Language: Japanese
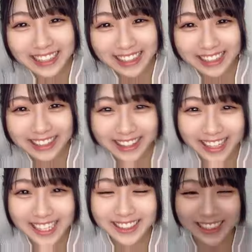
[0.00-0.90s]
んだ言って
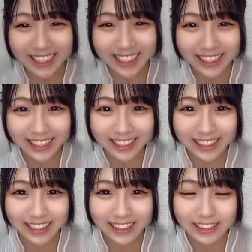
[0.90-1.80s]
よ先
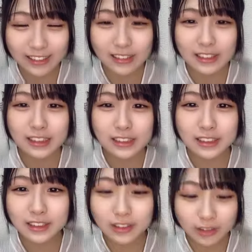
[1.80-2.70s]
に
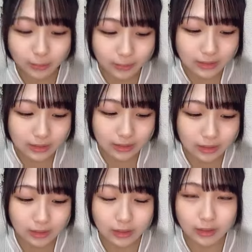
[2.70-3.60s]
ずっと2番使って
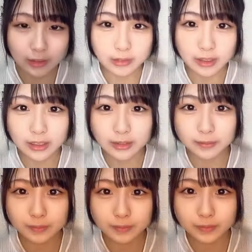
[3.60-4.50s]
たんだけどリーナ
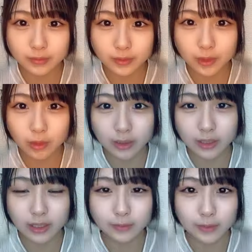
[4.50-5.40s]
これね
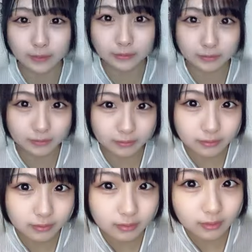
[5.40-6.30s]
2番
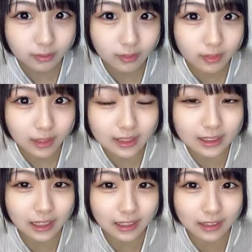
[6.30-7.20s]
確
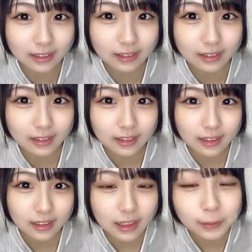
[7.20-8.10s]
かに
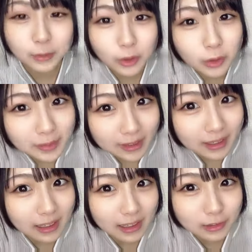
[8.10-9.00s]
でも透明
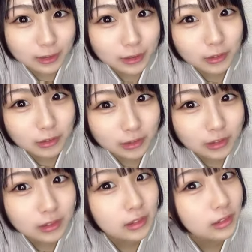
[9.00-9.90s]
感あるすごく
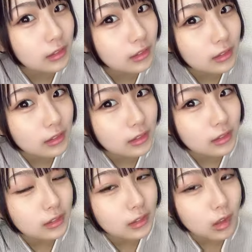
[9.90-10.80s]

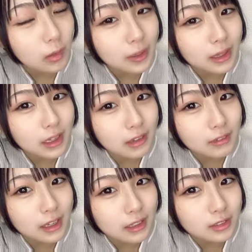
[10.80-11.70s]
透明感
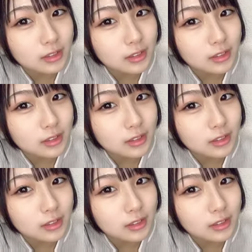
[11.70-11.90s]
はある